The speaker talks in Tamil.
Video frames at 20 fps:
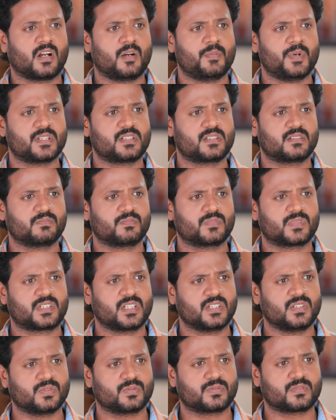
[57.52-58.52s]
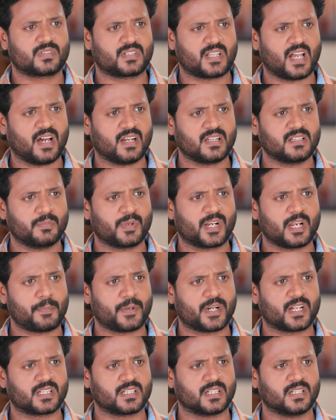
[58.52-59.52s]
ஆமா சிந்து யார் இது
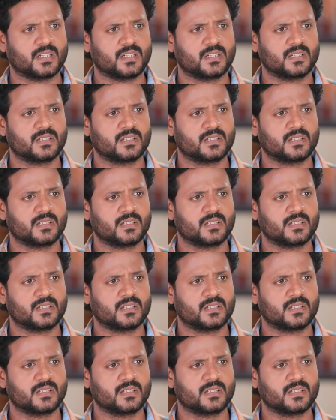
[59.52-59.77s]
மாதிரிலாம் பண்ணது